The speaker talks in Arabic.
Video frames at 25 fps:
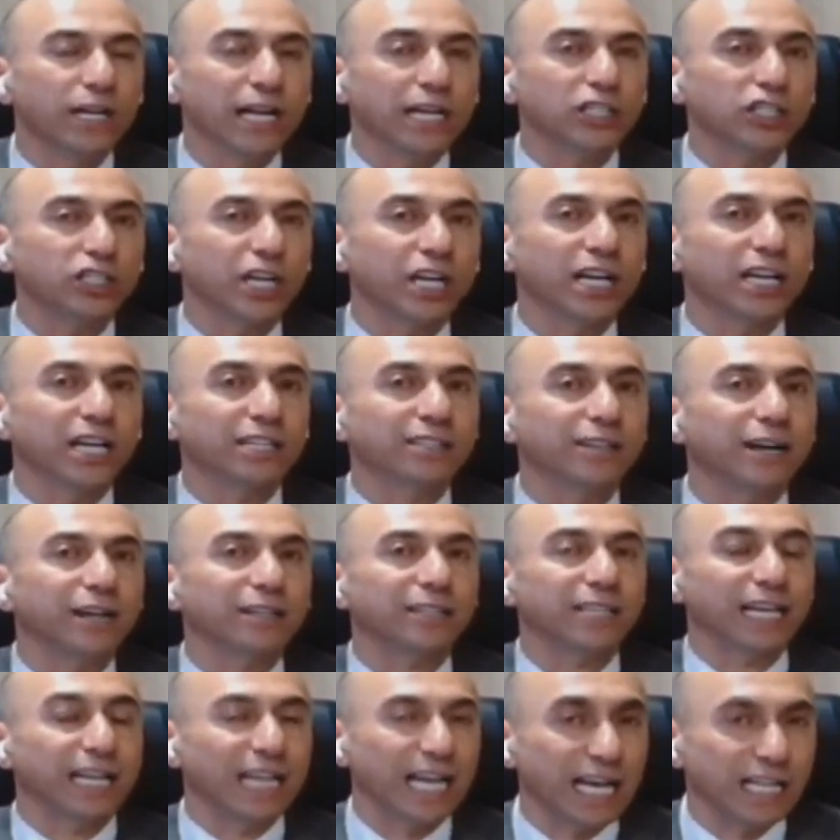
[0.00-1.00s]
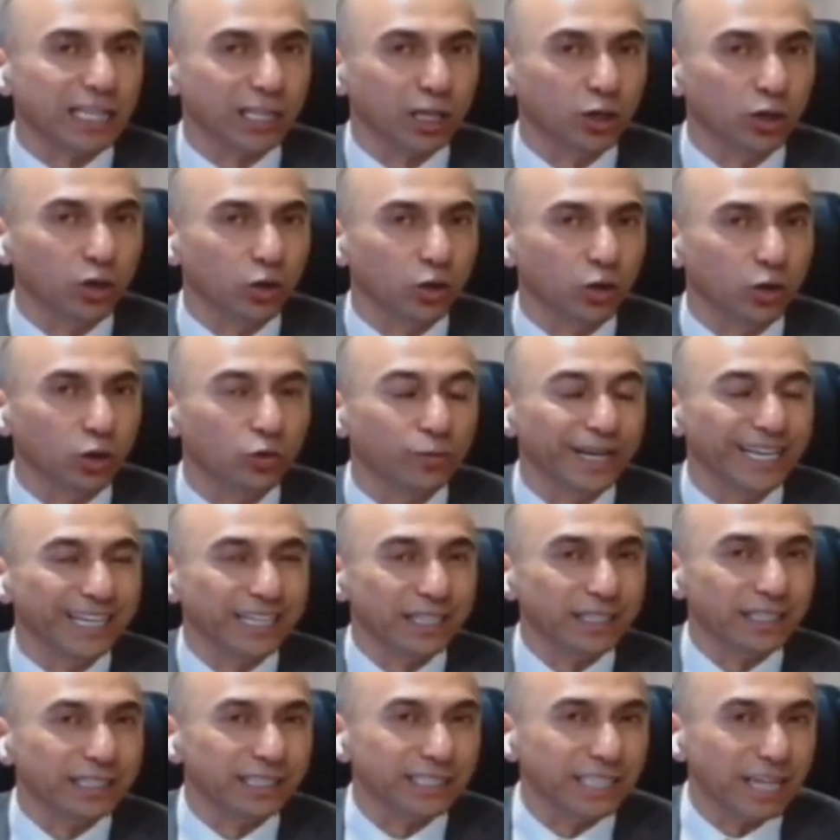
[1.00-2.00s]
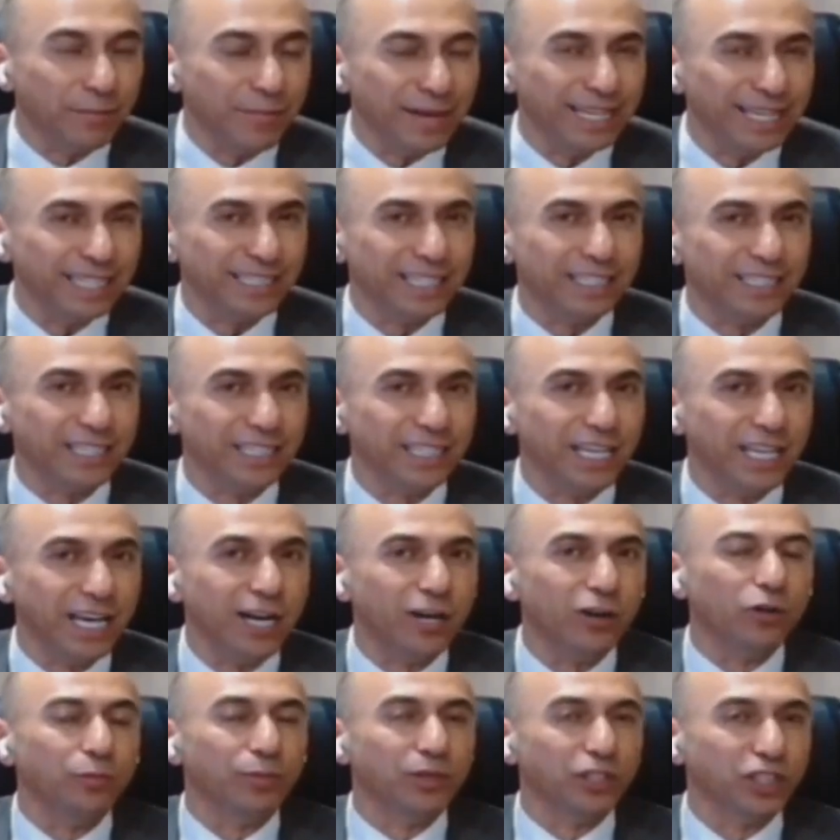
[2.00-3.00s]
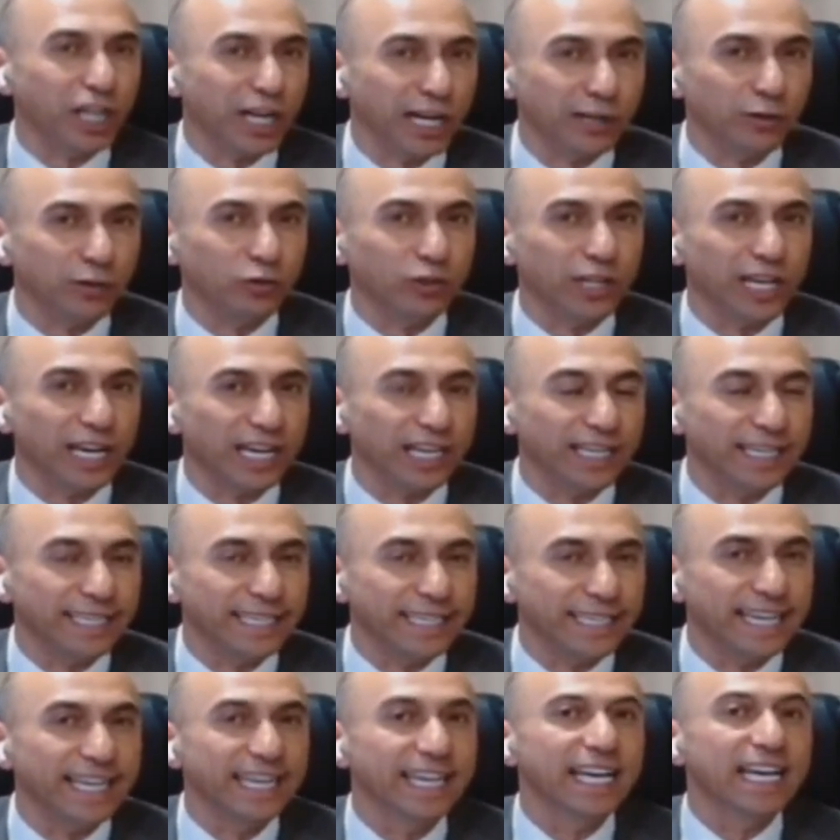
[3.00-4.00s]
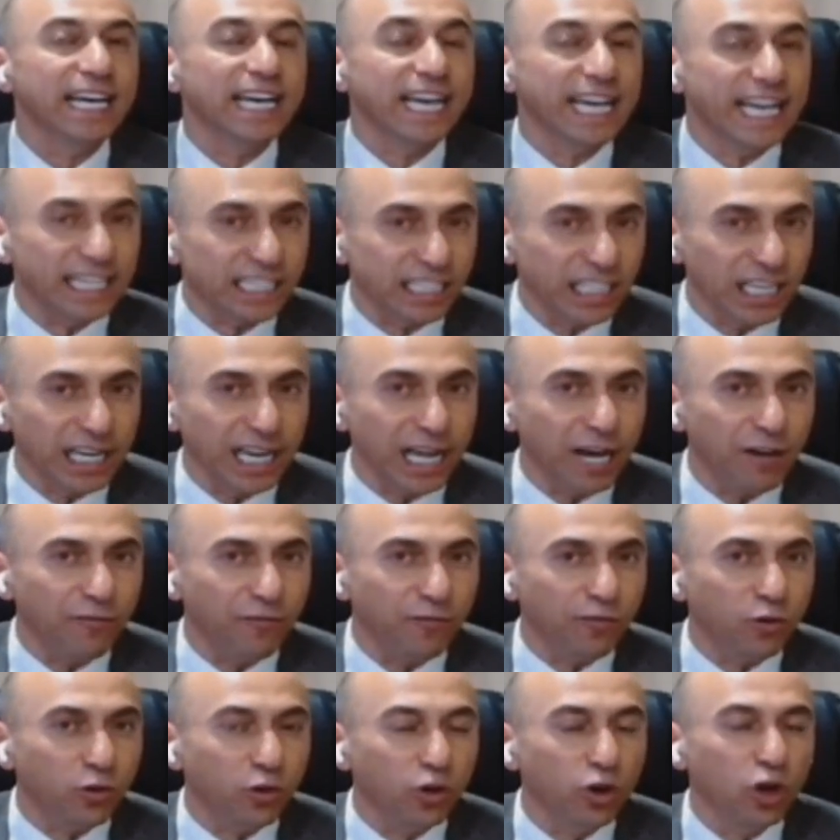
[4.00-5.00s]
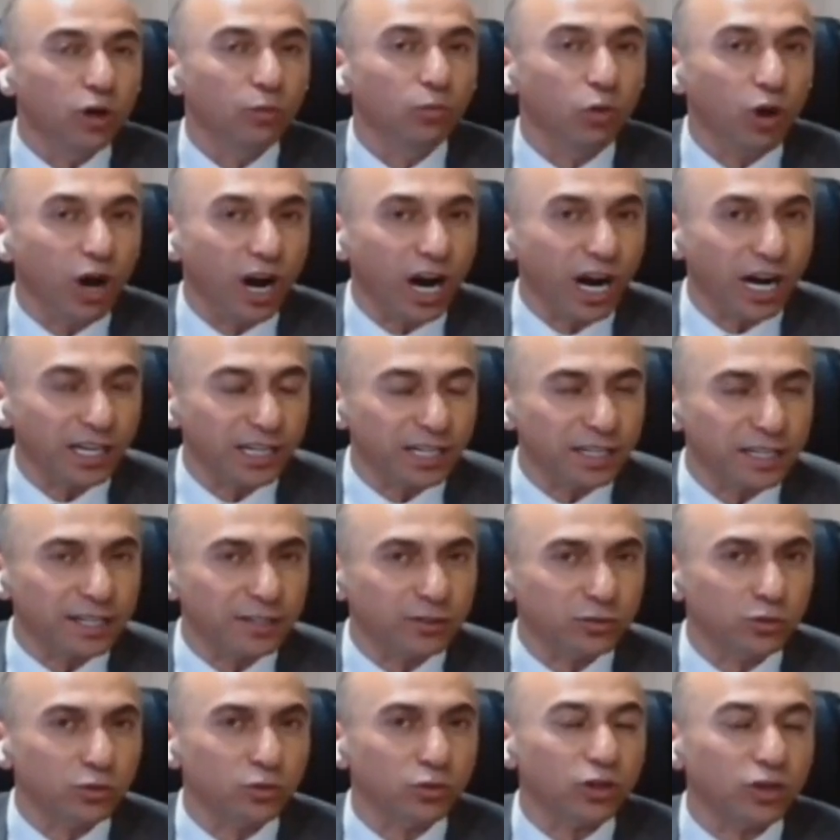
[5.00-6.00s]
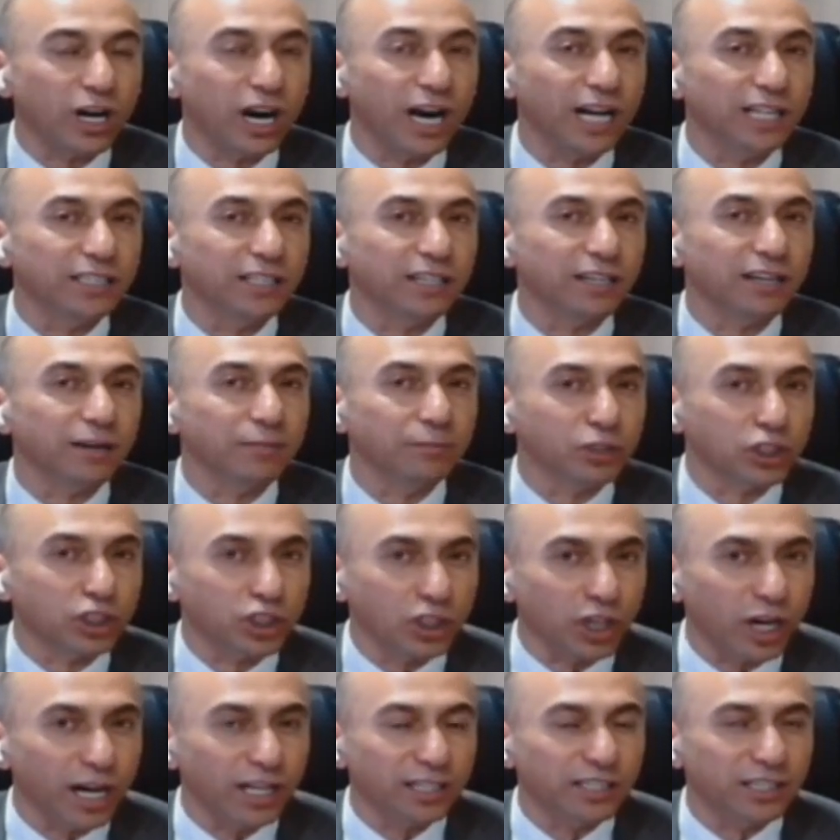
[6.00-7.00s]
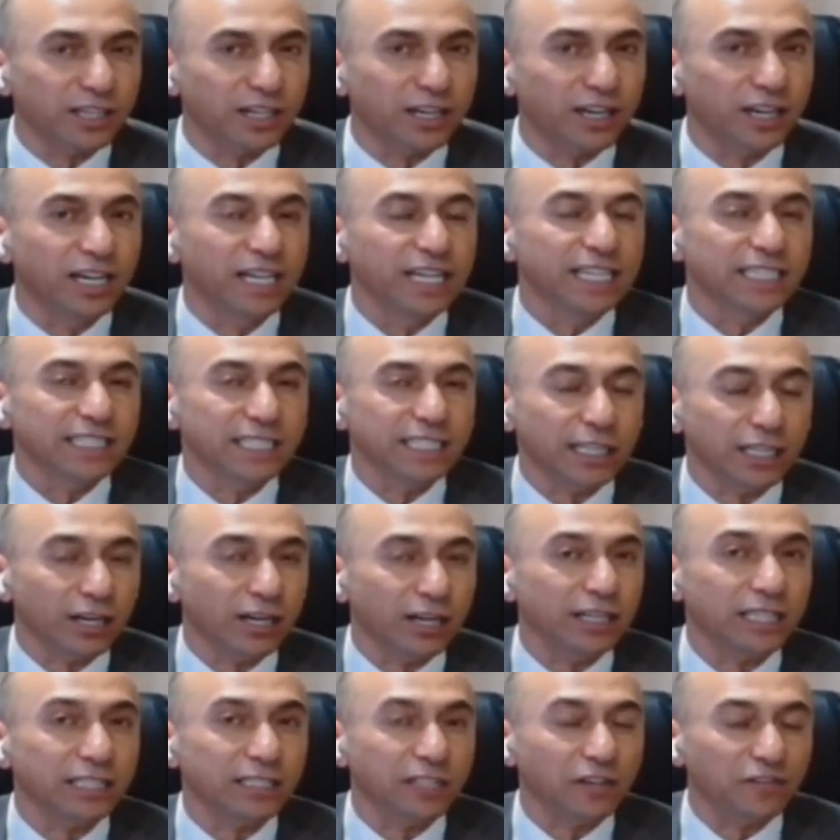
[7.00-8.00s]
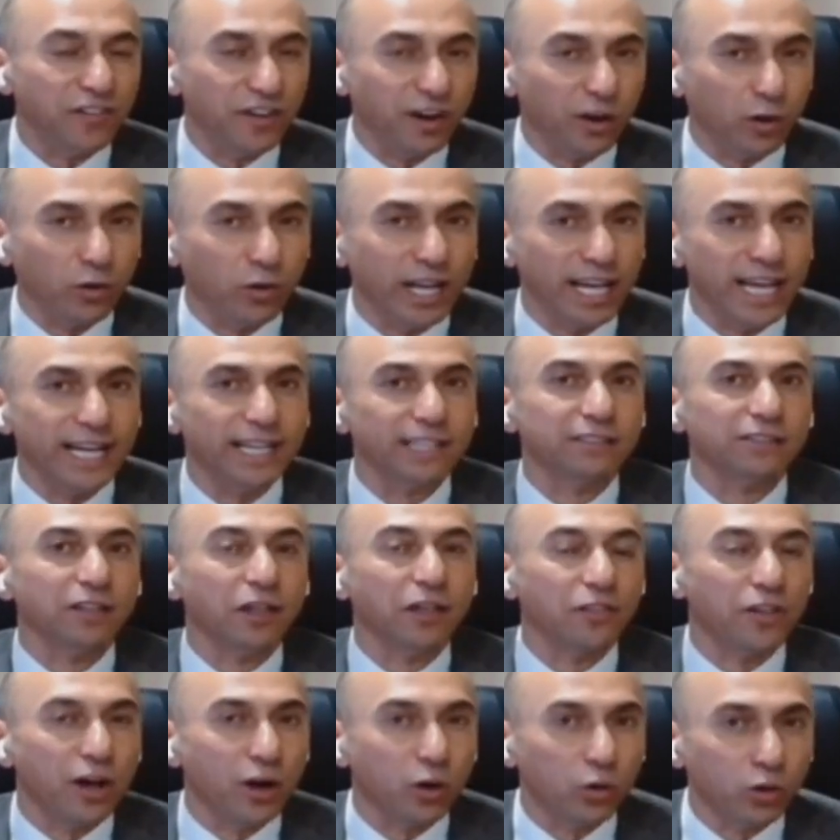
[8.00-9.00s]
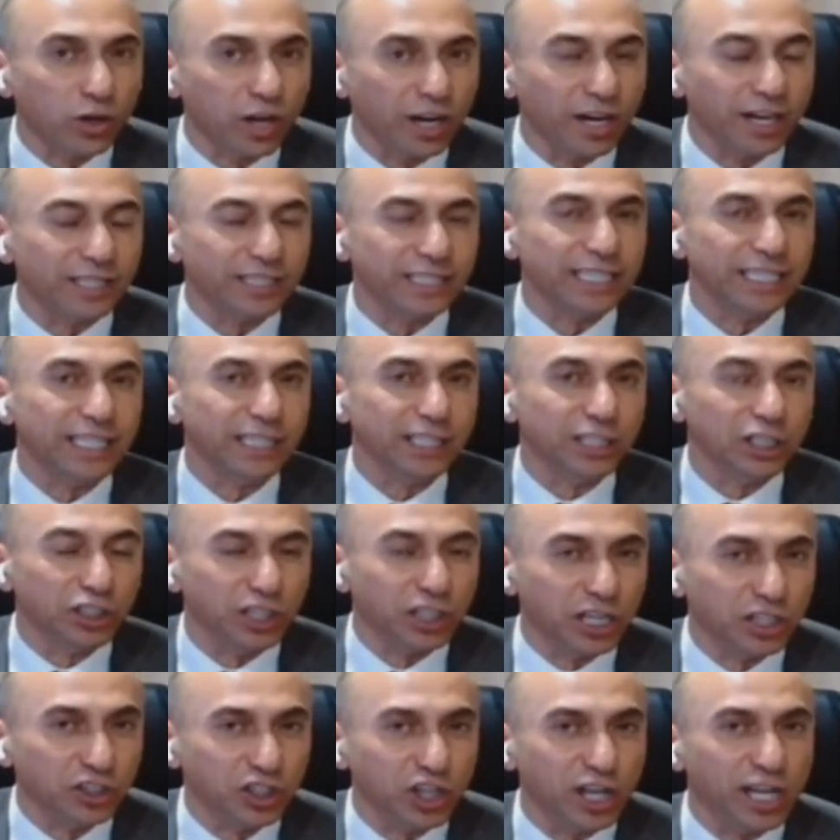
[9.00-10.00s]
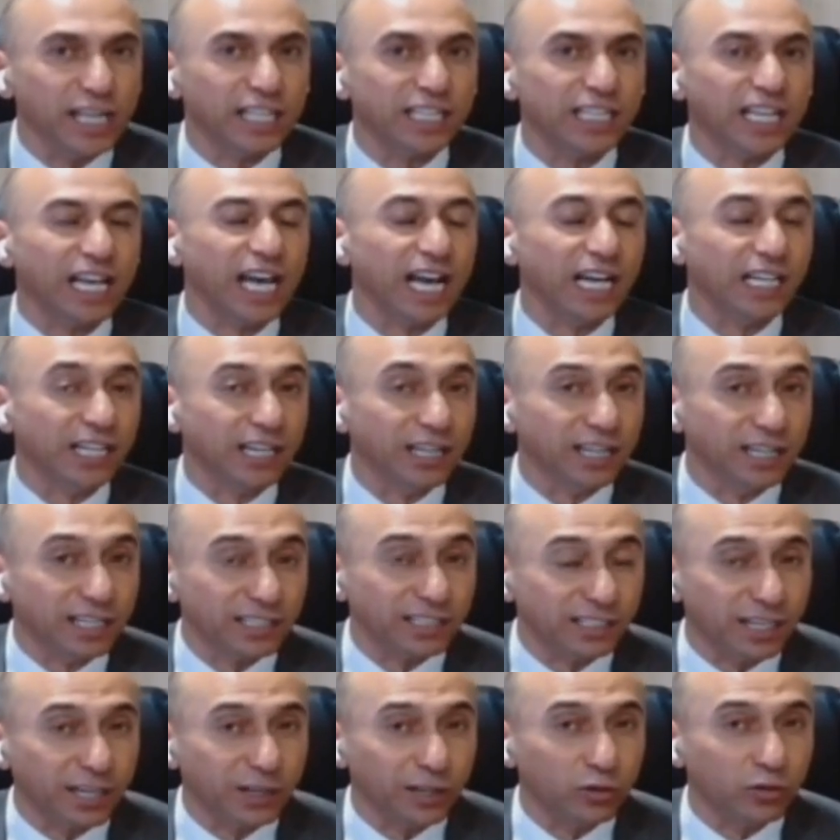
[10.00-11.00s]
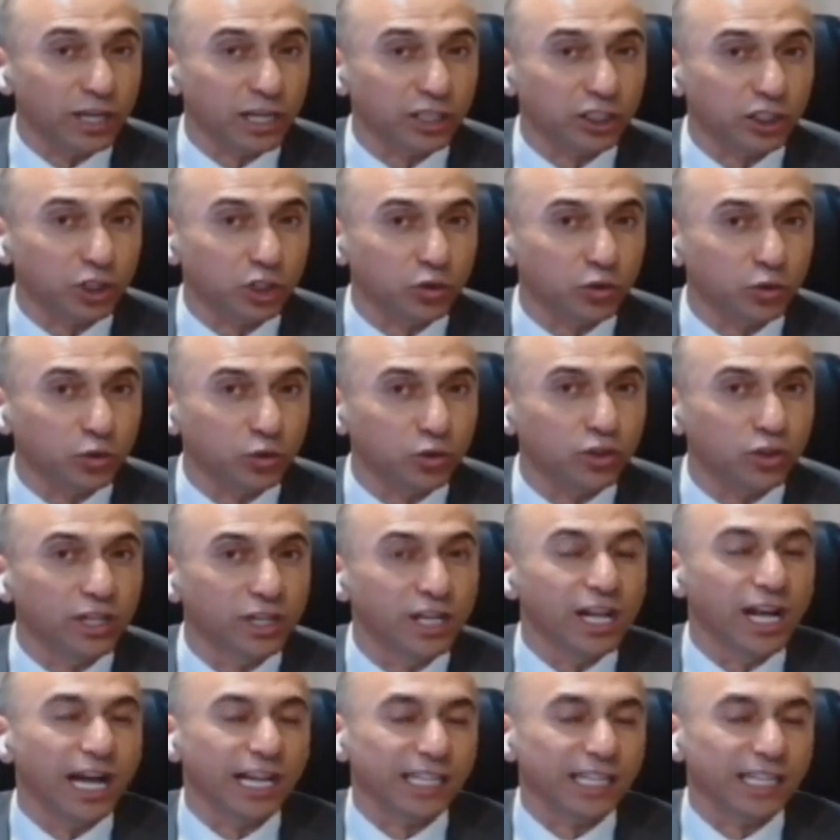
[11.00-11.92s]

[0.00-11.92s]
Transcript: كل أشكال الضغط على هذه الحكومة انقسامات نتنياهو مشاكله الداخلية ائتلافه معارضته قادرة مش قادرة ستخلق تفاعلات تظاهرات احتجاجات أهل الأسرى يناشدون